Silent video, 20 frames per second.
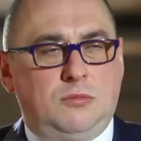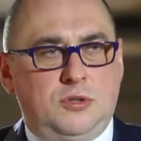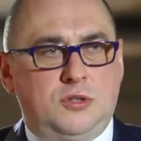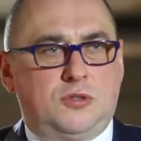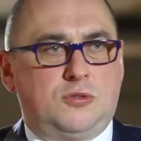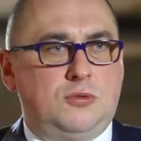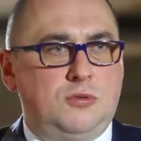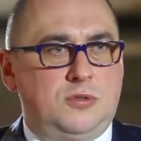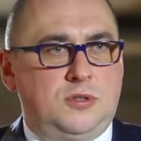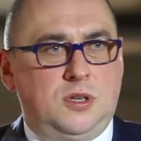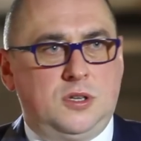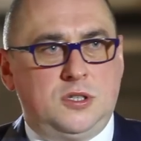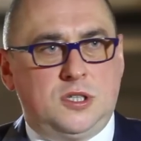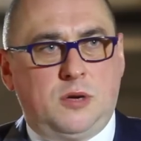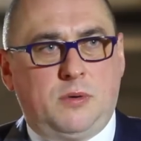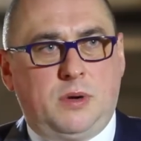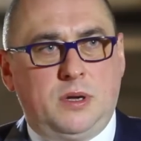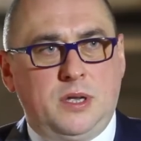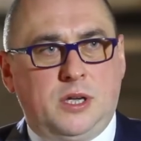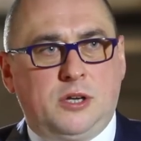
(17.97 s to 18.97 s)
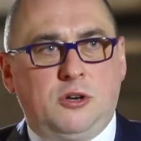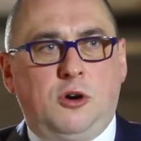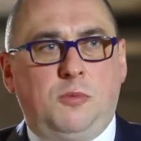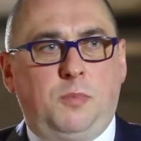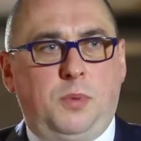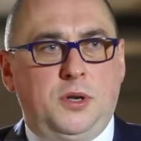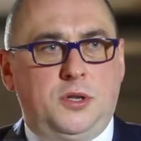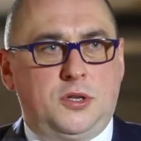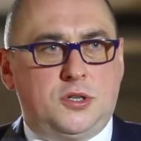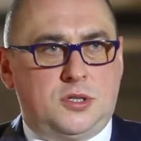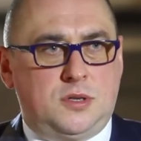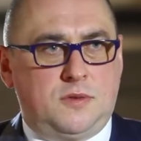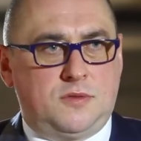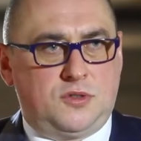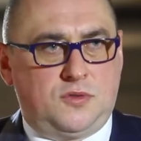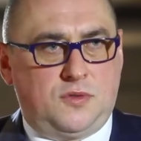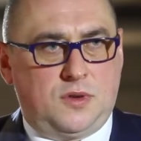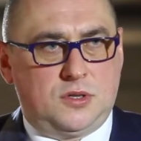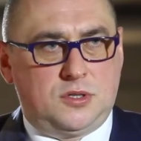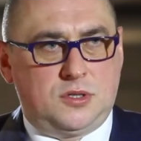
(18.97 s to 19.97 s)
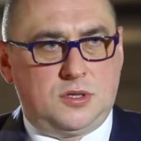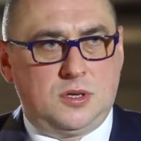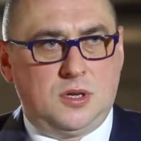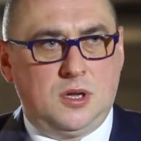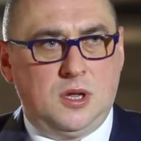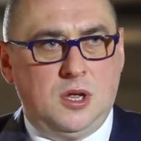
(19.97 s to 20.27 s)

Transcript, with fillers: dyskusję i działania geopolityczne w świecie.